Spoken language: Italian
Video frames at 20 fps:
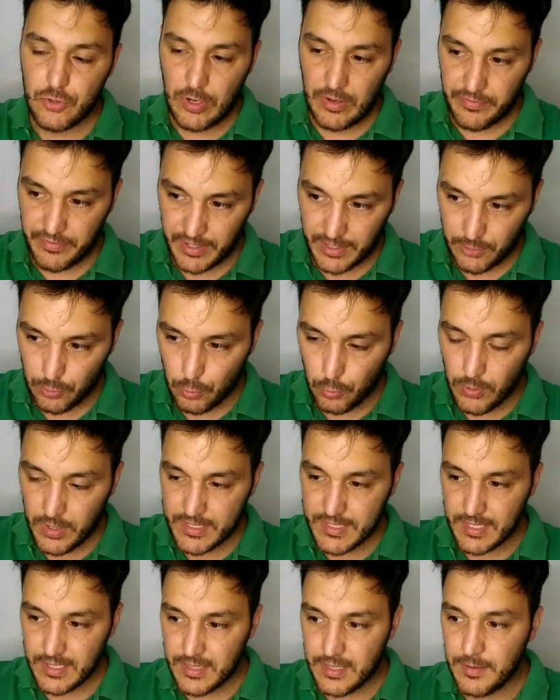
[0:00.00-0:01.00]
cioè fra
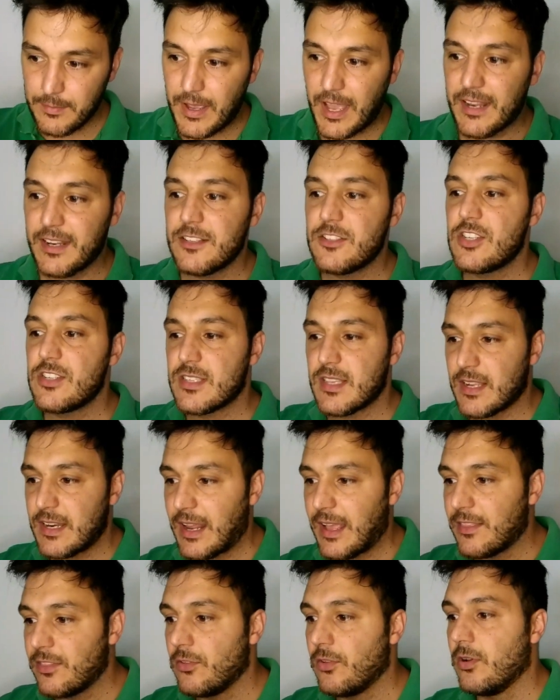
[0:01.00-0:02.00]
due settimane, ci
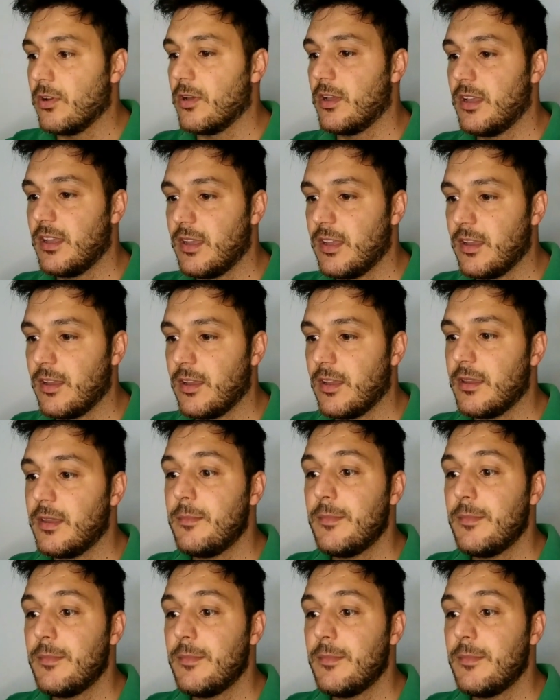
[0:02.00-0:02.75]
saranno eh,